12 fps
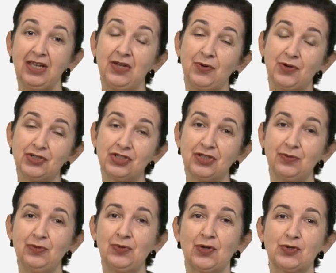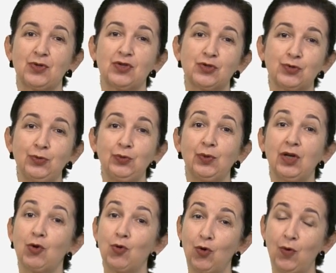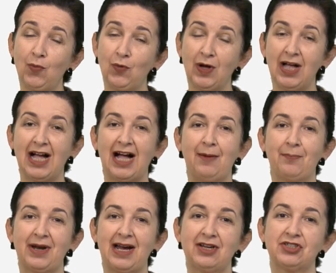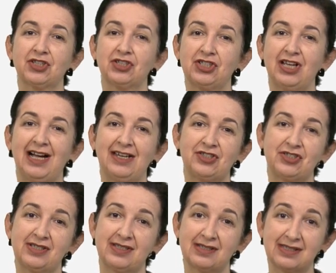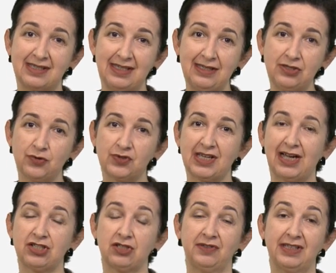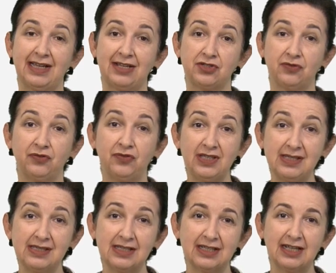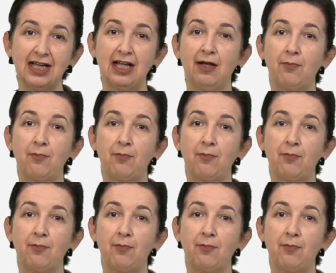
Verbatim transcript: E hoje o nosso assunto é como a prática diária de exercícios, a atividade física,